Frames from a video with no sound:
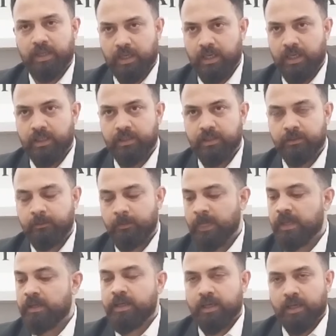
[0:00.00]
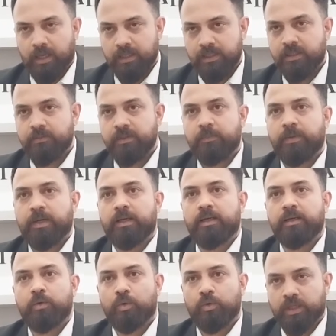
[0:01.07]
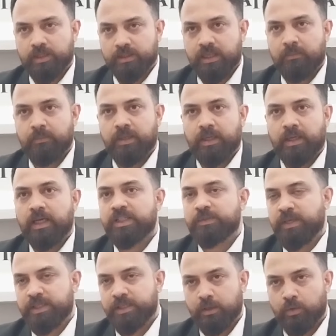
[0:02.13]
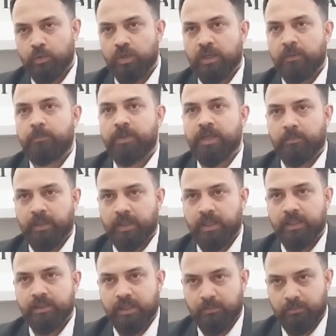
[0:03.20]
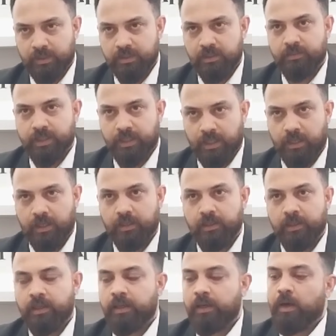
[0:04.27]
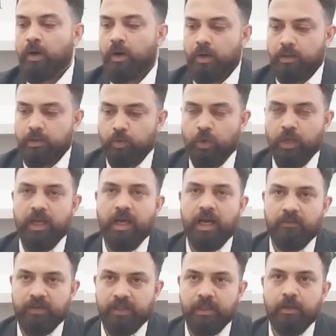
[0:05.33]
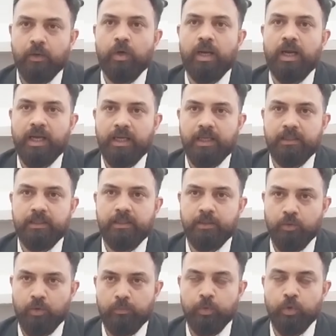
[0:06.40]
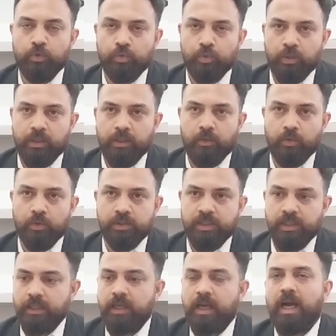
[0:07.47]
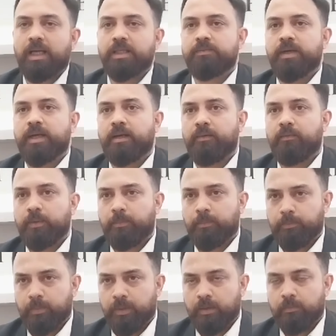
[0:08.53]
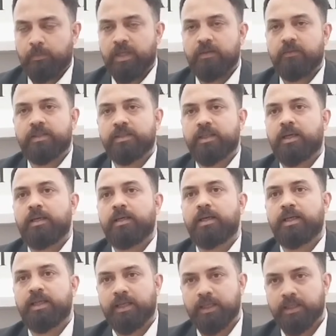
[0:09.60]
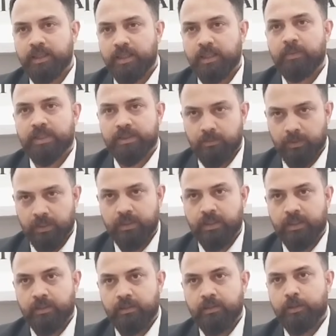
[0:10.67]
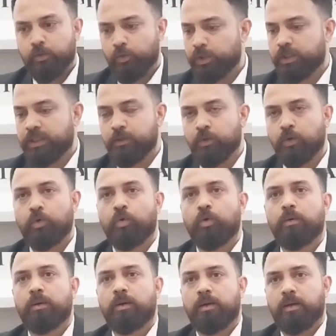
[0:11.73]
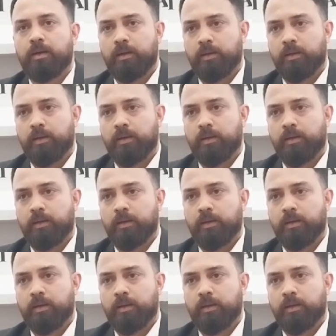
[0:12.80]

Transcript: लगाया था कल जब ये प्रकरण कोर्ट के सामने लगा स्पेशल कोर्ट एमपी एमएलए के सामने जब ये लगा तो एक आवेदन और आया तीनों अभियुक्तों की ओर से कि आज वह, परिवचन अंडरटेकिंग देने में असमर्थ हैं क्योंकि तीनों लोग